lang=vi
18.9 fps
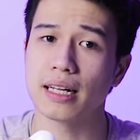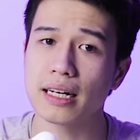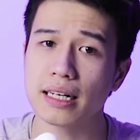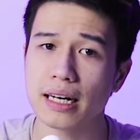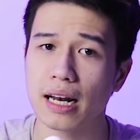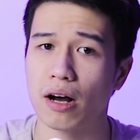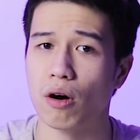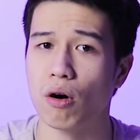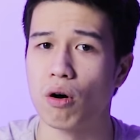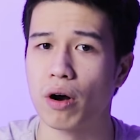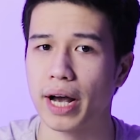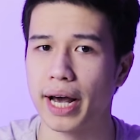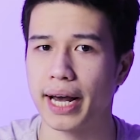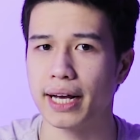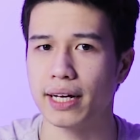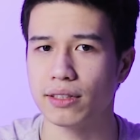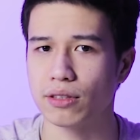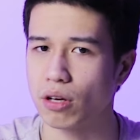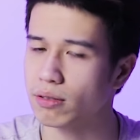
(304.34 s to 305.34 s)
rất là ok,
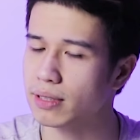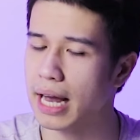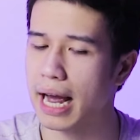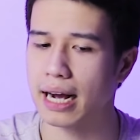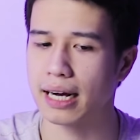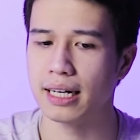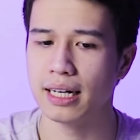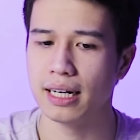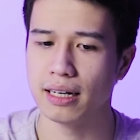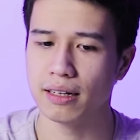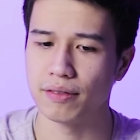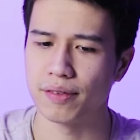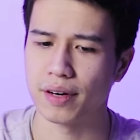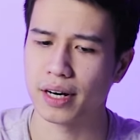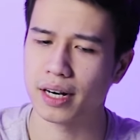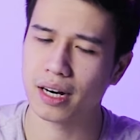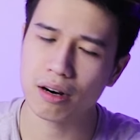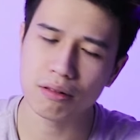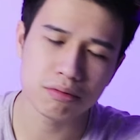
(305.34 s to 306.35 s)
rõ ràng
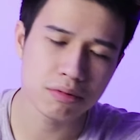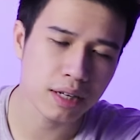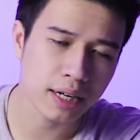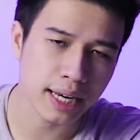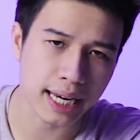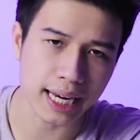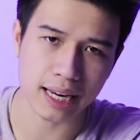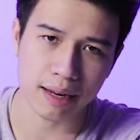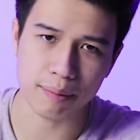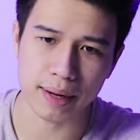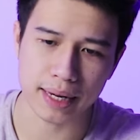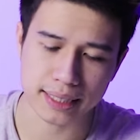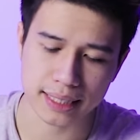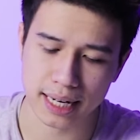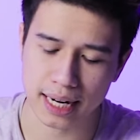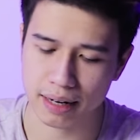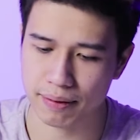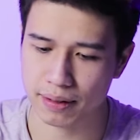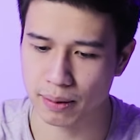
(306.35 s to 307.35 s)
và không hề bị
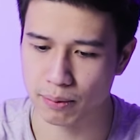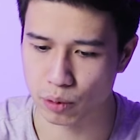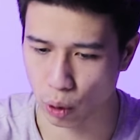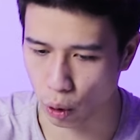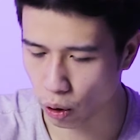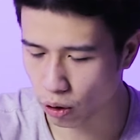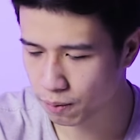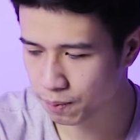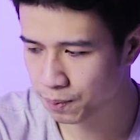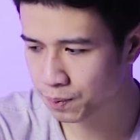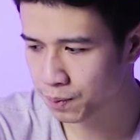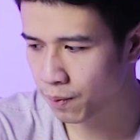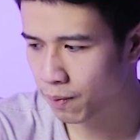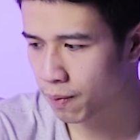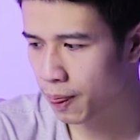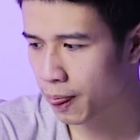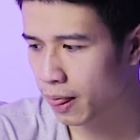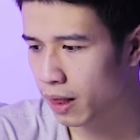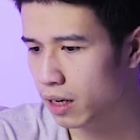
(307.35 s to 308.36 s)
sai lệch về tần số
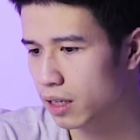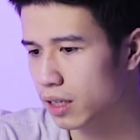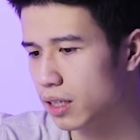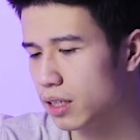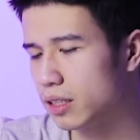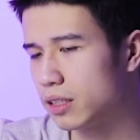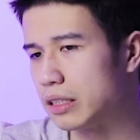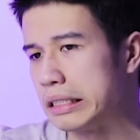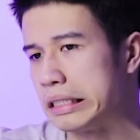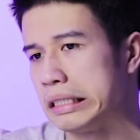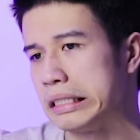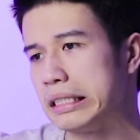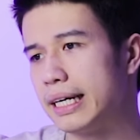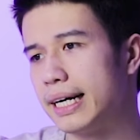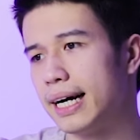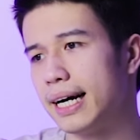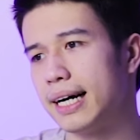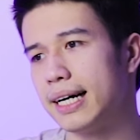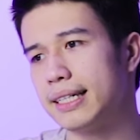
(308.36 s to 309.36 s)
thì
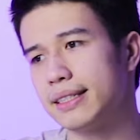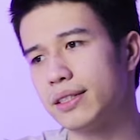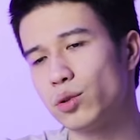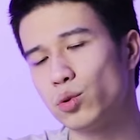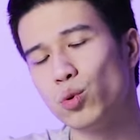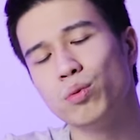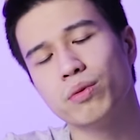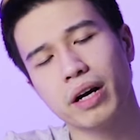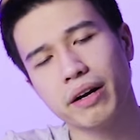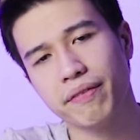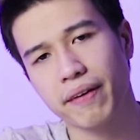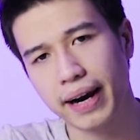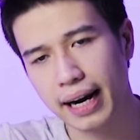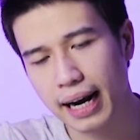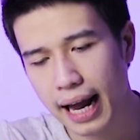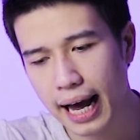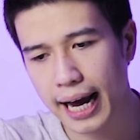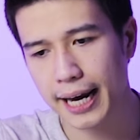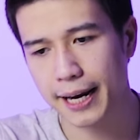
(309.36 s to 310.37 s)
à, túm cái
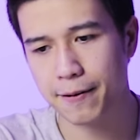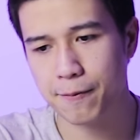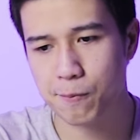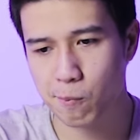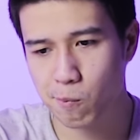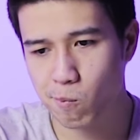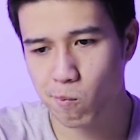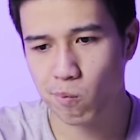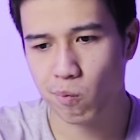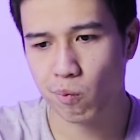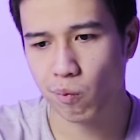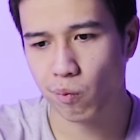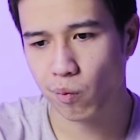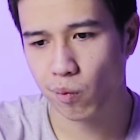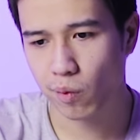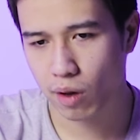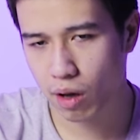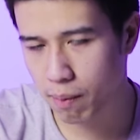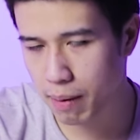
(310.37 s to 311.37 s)
váy lại
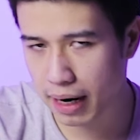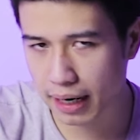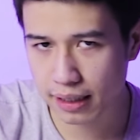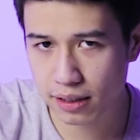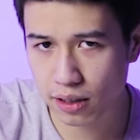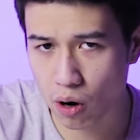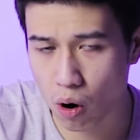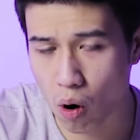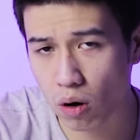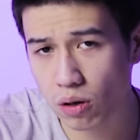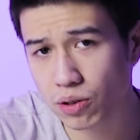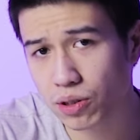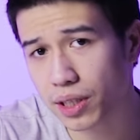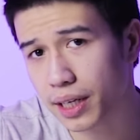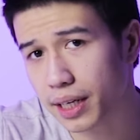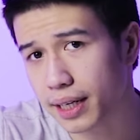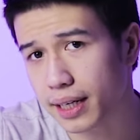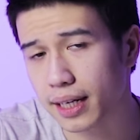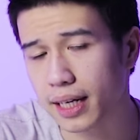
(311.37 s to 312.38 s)
các bạn có
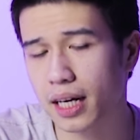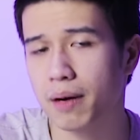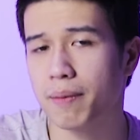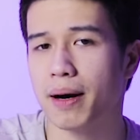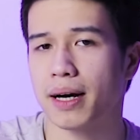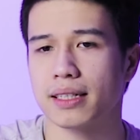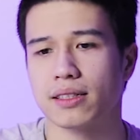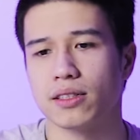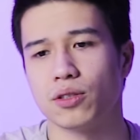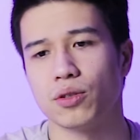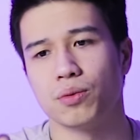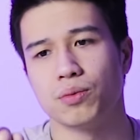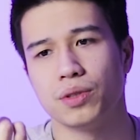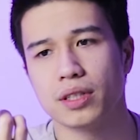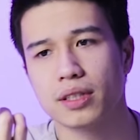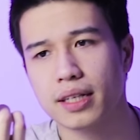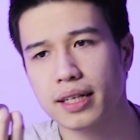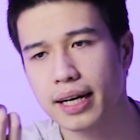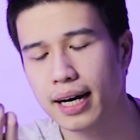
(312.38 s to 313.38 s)
gì khi các bạn sử dụng
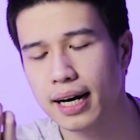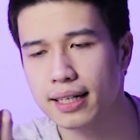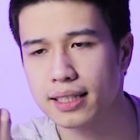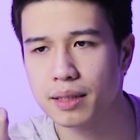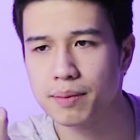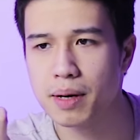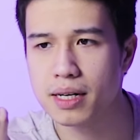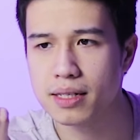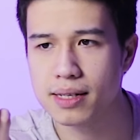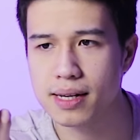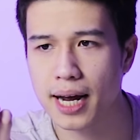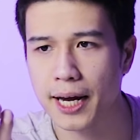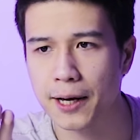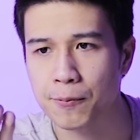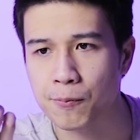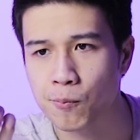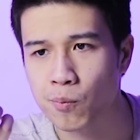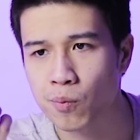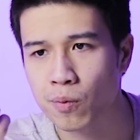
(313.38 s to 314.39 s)
chiếc tai nghe Galaxy Buds này